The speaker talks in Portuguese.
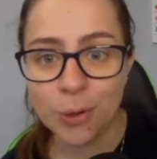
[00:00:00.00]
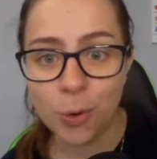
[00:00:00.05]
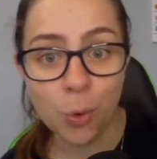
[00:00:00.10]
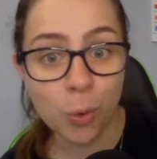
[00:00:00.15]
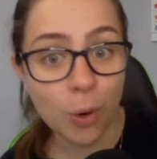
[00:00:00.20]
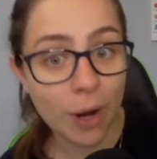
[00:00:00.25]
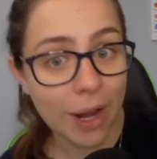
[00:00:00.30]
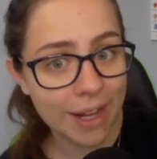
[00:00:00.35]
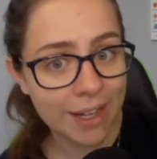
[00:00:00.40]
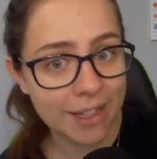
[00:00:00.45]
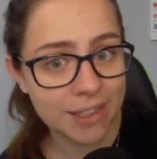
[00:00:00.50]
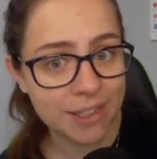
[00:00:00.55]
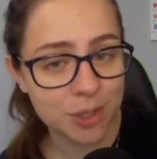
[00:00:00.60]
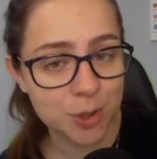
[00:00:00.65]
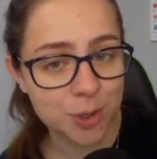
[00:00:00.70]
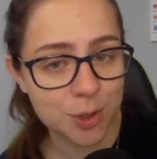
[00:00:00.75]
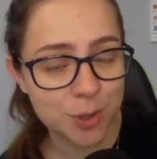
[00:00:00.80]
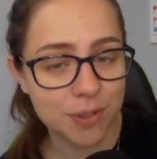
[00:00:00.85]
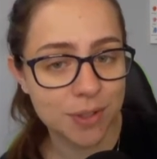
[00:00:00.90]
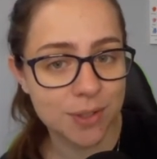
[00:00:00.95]
O R que a
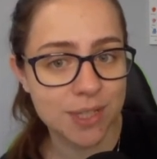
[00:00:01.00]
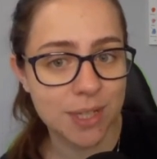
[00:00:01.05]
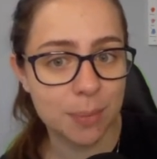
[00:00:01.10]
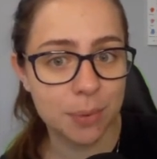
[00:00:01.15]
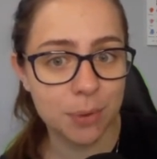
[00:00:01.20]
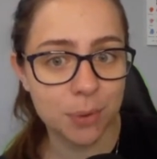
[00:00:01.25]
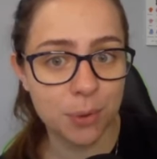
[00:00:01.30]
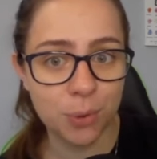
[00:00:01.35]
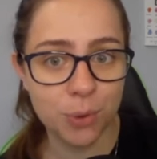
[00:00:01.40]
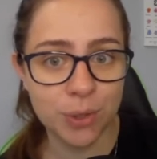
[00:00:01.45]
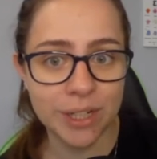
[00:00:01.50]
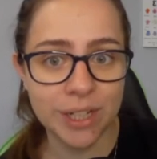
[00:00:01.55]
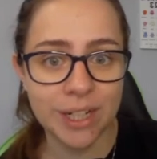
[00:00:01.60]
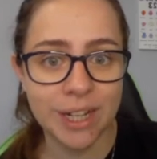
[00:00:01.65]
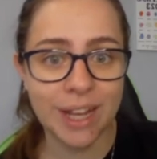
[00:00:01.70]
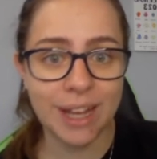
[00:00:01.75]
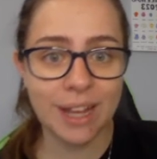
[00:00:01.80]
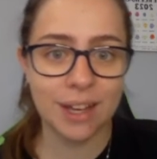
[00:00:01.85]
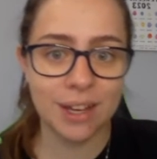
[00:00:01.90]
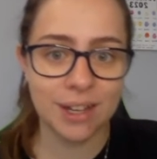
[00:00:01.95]
gente vai usar para o URI
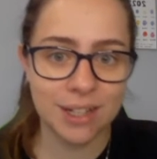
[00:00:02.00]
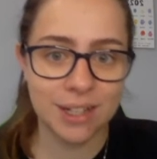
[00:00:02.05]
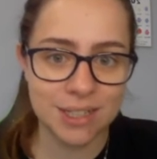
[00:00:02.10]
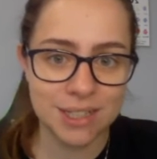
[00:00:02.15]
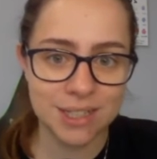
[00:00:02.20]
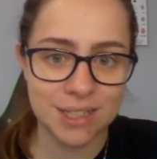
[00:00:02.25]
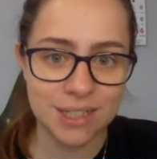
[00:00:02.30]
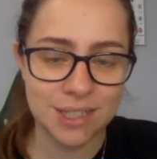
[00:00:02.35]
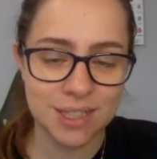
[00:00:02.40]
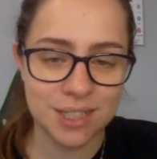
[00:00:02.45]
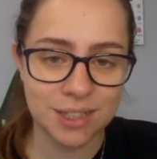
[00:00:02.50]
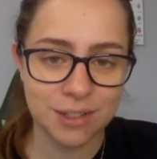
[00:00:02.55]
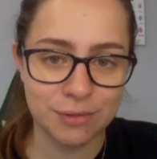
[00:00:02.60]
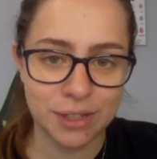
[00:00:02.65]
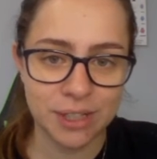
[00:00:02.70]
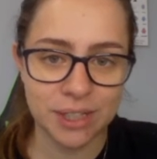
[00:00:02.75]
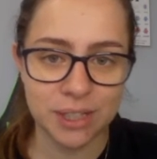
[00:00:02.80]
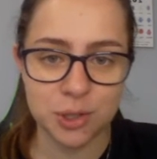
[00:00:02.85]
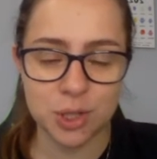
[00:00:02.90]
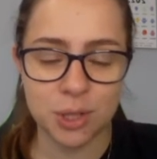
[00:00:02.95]
é a resistência
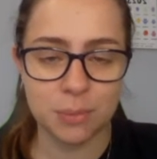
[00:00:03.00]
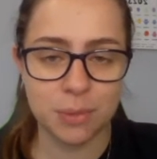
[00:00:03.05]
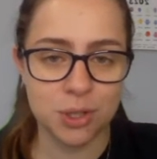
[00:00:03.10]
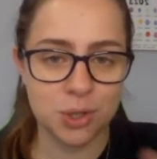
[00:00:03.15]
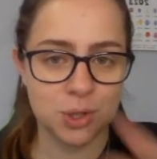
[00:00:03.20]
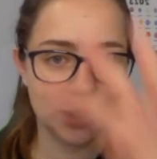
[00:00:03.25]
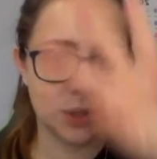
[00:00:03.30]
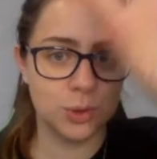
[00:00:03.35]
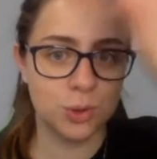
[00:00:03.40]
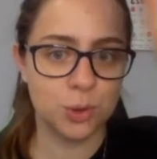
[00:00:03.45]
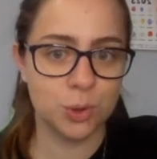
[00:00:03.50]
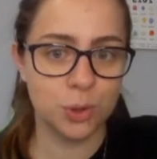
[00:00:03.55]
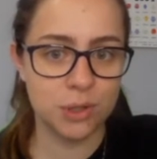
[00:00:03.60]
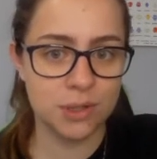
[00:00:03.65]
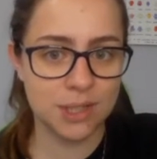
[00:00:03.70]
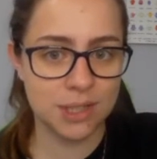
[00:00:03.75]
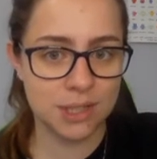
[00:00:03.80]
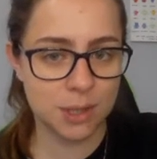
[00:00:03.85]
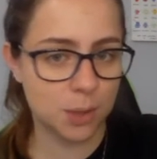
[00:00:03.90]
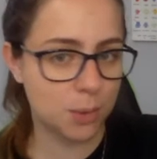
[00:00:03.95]
equivalente, imaginando
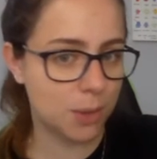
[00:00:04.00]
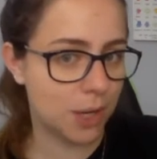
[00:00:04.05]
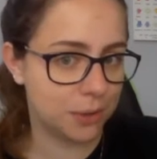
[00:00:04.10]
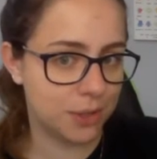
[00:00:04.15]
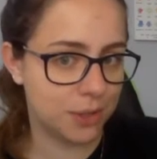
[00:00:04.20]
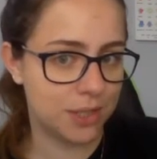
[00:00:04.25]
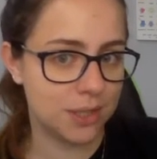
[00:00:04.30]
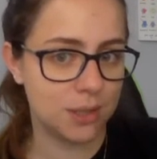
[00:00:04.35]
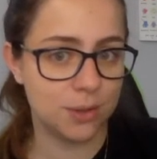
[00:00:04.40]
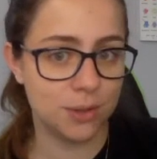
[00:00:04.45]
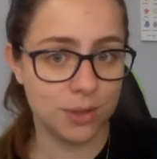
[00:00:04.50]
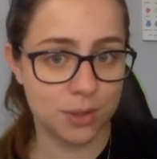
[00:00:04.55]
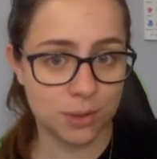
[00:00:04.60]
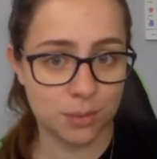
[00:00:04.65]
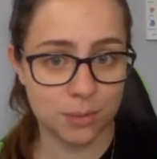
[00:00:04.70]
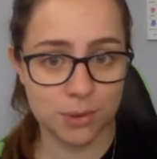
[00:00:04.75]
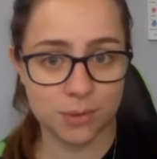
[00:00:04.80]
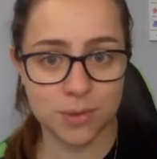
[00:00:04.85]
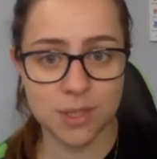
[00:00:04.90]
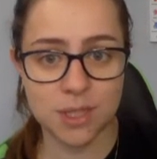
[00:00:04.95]
todos esses quatro resistores
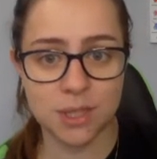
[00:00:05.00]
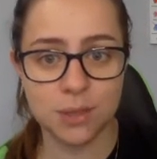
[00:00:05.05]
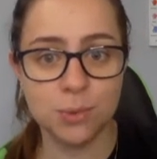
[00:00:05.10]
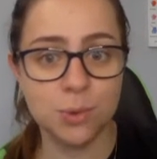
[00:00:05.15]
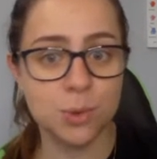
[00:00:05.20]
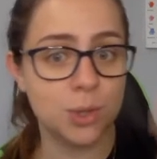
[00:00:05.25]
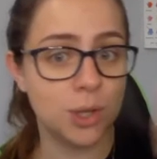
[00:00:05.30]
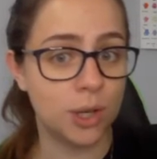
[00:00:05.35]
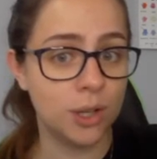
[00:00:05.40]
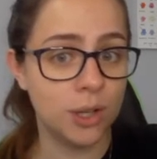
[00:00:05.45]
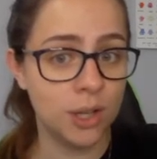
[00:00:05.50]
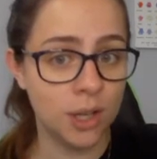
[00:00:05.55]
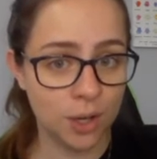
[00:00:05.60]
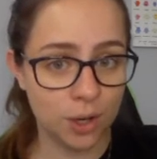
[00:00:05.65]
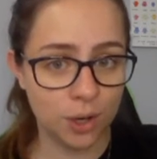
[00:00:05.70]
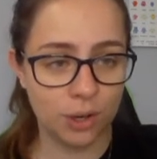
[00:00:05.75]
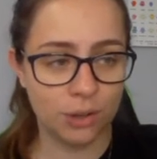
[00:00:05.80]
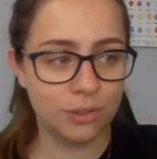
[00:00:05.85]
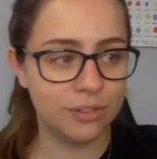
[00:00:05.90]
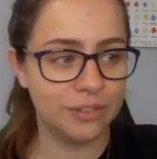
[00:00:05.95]
como se fossem um só,
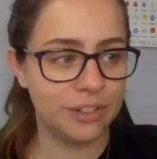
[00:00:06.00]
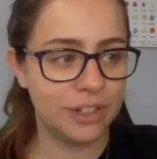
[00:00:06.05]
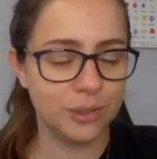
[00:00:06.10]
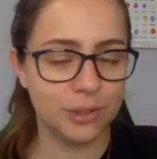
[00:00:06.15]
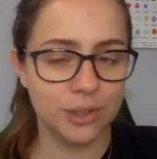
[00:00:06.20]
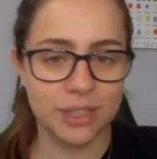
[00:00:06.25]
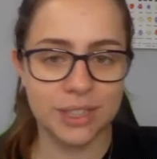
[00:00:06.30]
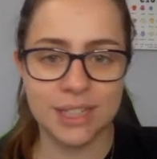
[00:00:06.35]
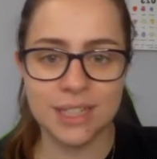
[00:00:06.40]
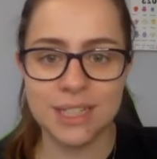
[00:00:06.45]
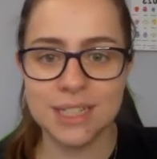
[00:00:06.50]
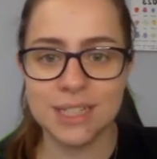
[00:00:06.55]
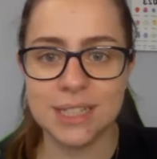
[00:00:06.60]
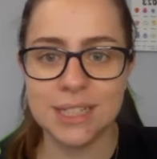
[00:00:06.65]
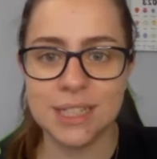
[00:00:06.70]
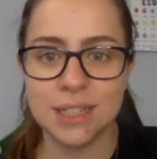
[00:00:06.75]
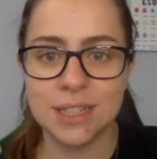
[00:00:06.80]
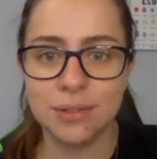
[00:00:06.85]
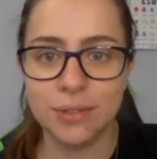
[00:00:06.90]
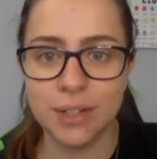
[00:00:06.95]
com o valor da
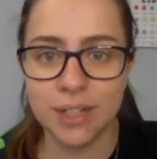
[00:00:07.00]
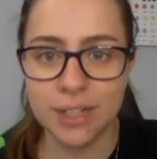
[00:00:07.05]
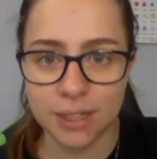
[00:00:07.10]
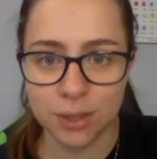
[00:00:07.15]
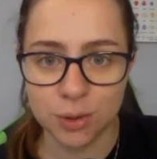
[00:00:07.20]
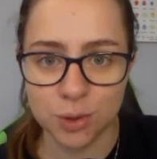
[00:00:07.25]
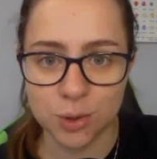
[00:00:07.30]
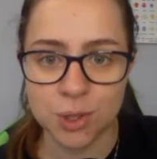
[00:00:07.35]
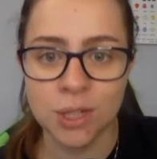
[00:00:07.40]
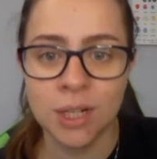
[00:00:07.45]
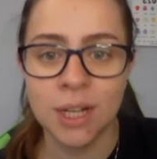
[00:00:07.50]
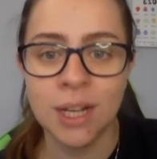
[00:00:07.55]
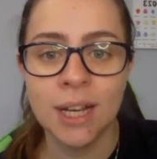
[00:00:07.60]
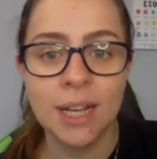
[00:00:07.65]
resistência equivalente.